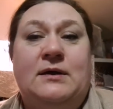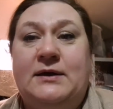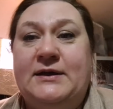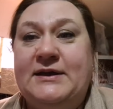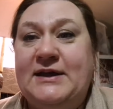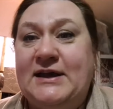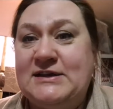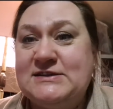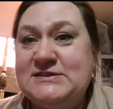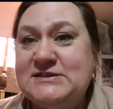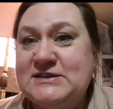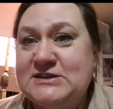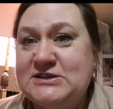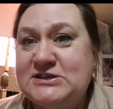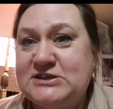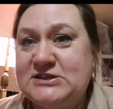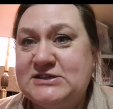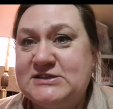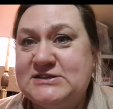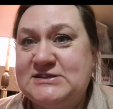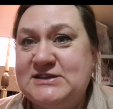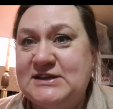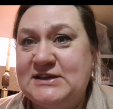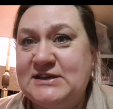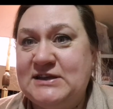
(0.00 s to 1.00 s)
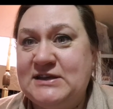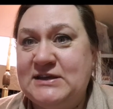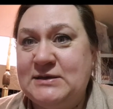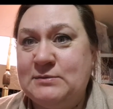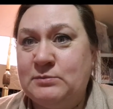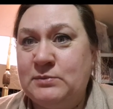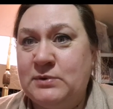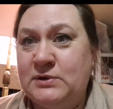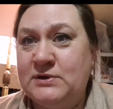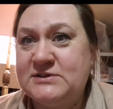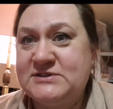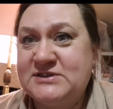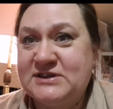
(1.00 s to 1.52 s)
Я, значит, за
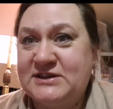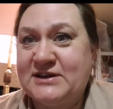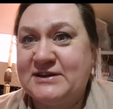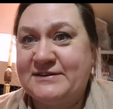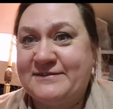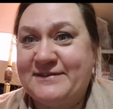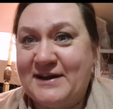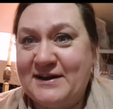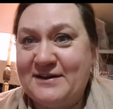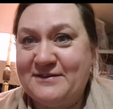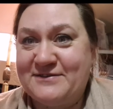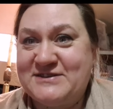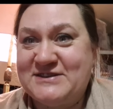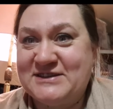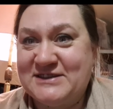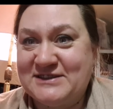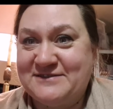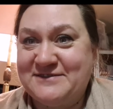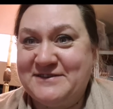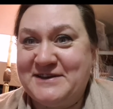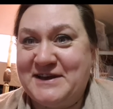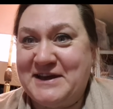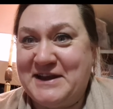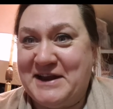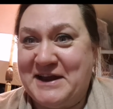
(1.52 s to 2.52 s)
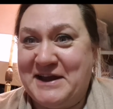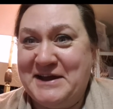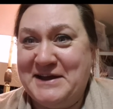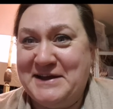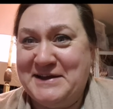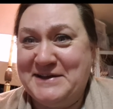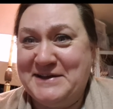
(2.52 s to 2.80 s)
ним закрываю все двери,